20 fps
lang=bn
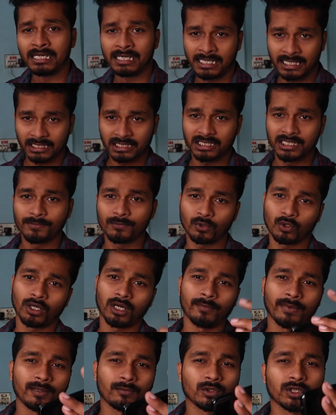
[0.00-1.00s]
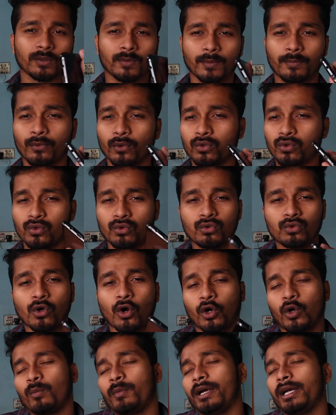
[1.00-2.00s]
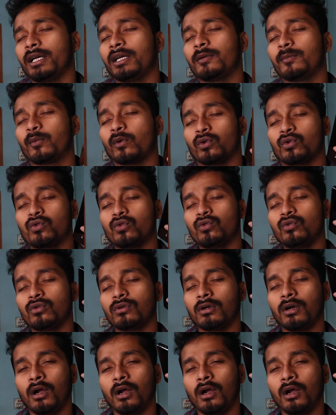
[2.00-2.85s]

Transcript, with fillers: এটাতে শিফট করলাম এর মধ্যে আমার প্রচুর ডকুমেন্ট প্রচুর